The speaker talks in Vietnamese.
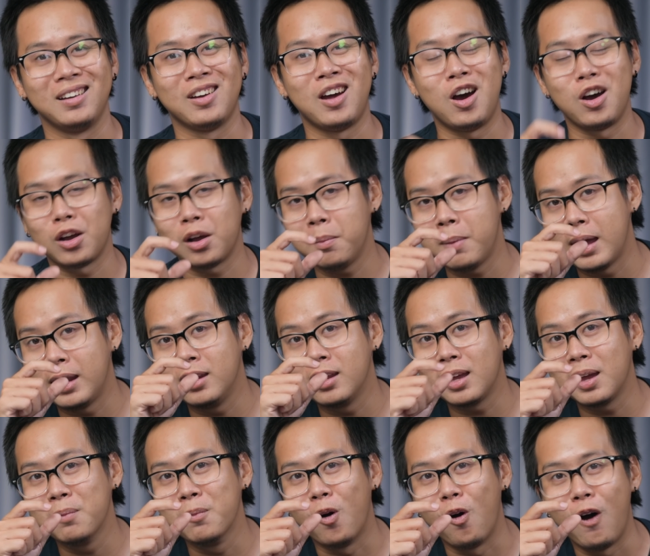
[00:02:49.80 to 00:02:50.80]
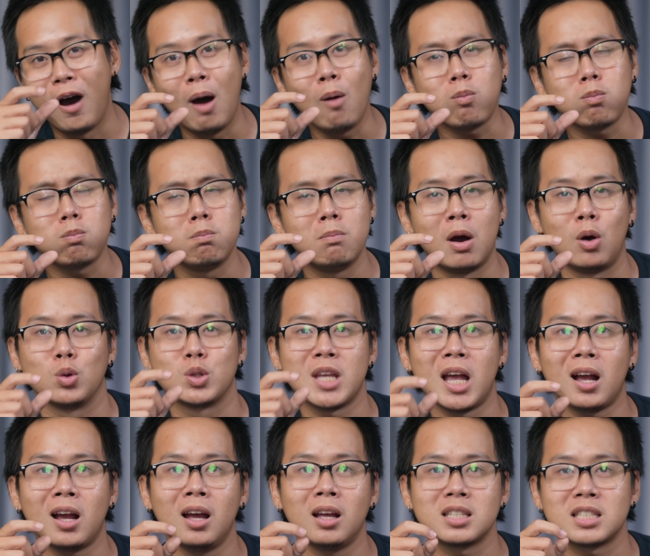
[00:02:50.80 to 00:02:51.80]
họ có bán những cái bộ ốc màu
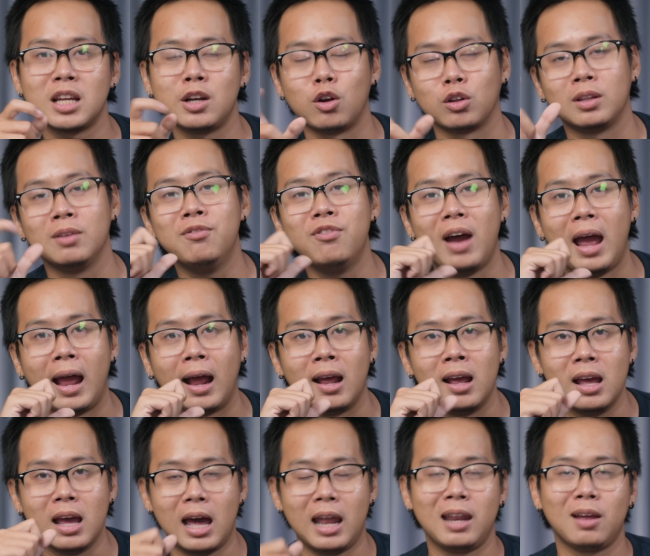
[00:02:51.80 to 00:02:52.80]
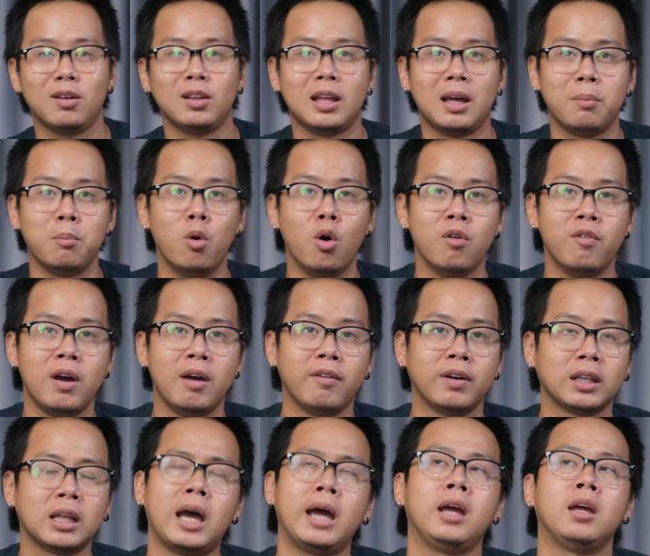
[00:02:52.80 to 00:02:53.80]
sắc á xanh đỏ tím vàng anh em có thể mua về
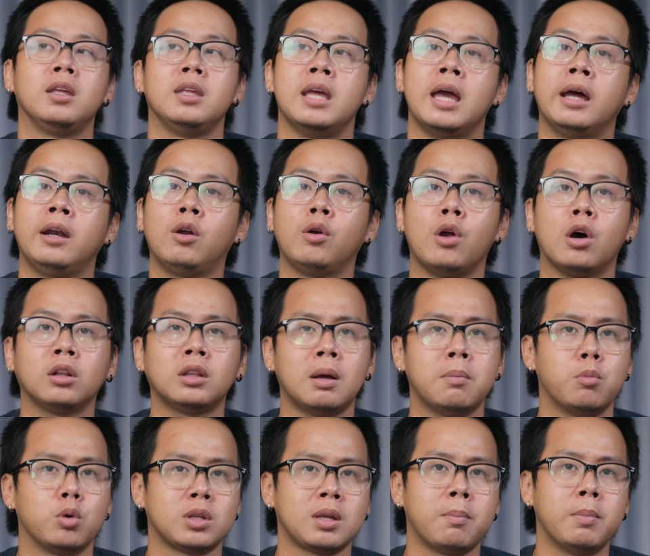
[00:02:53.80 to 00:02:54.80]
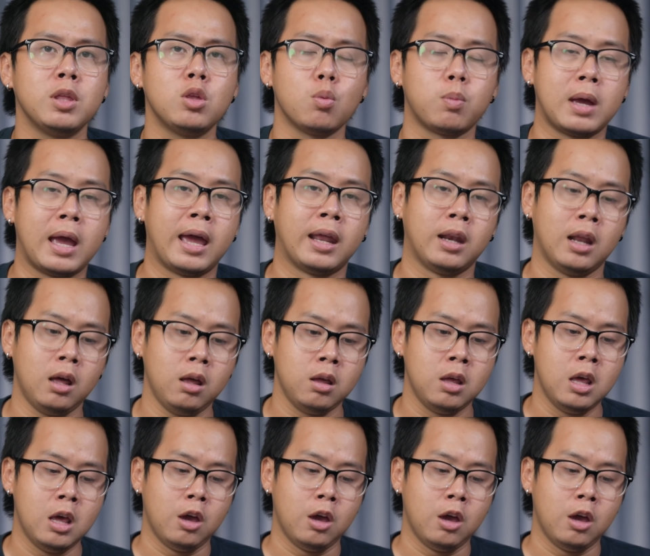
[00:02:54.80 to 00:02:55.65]
và thay giá đâu đó tầm một trăm mấy chục ngàn á